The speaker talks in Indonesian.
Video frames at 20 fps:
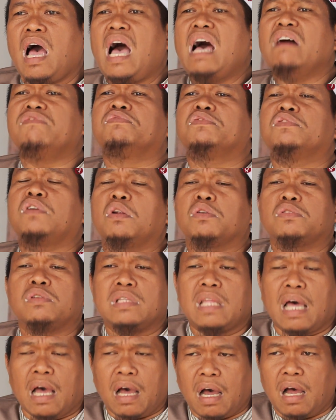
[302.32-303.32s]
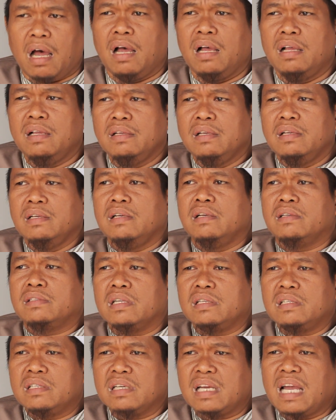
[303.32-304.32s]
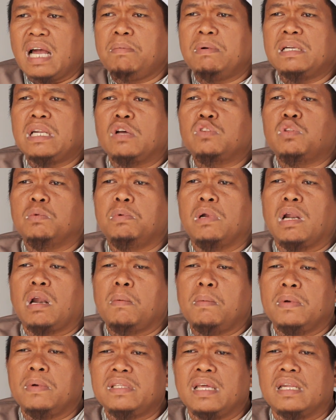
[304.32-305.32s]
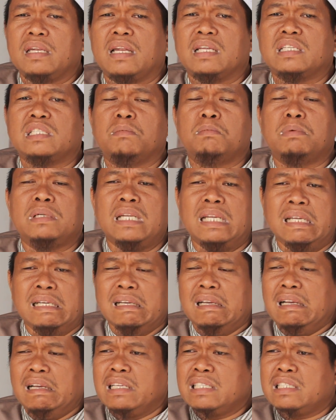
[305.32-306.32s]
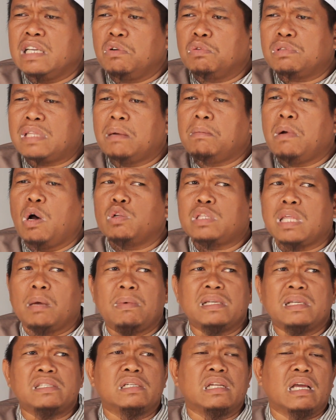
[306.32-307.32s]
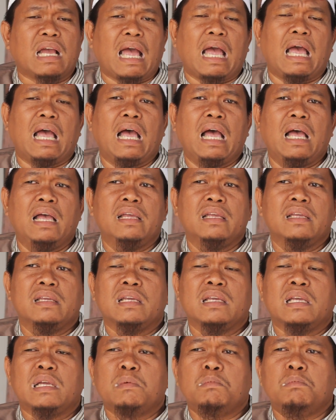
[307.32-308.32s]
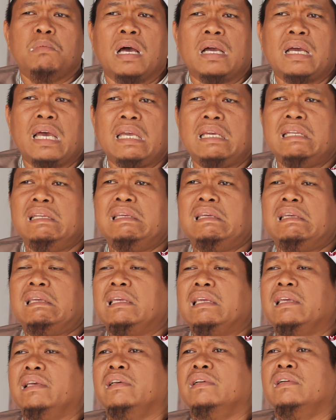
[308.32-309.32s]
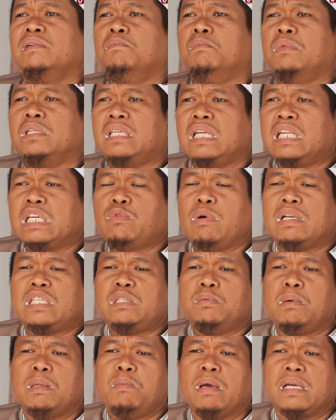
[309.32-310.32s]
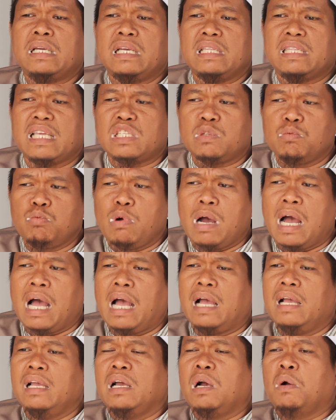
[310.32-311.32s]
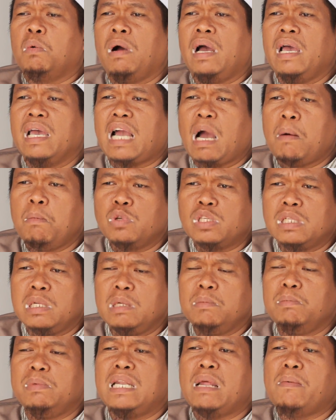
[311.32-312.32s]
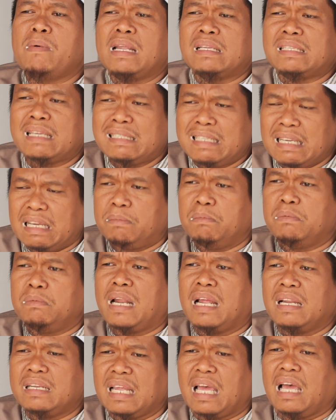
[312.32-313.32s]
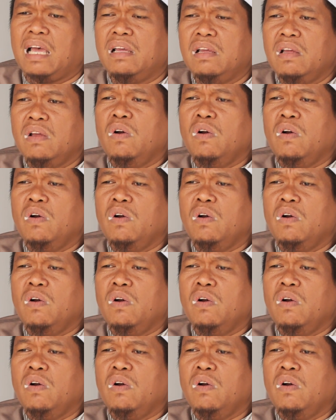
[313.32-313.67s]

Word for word: afdal sadaqah." Sedekah pada waktu bulan Ramadan adalah sebenarnya seutama-utama sedekah. Maka ini menjadi kewajiban bagi kita semua. Wahai kaum muslim bina mana saja berada